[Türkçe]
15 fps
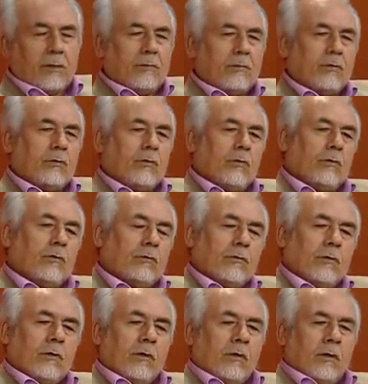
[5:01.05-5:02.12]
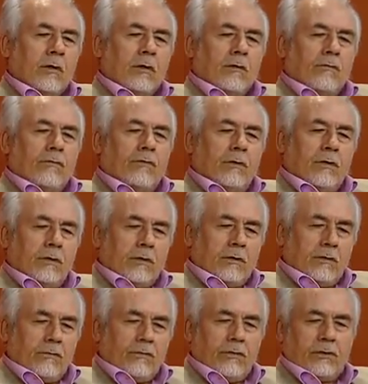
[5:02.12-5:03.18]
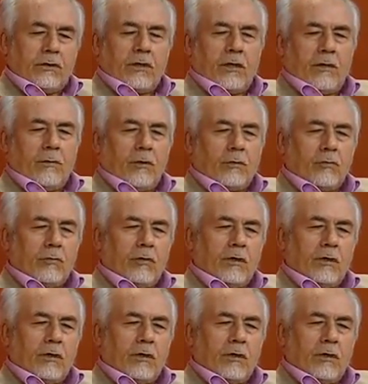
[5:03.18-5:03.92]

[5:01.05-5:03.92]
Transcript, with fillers: temizliyoruz. E, fırçalamak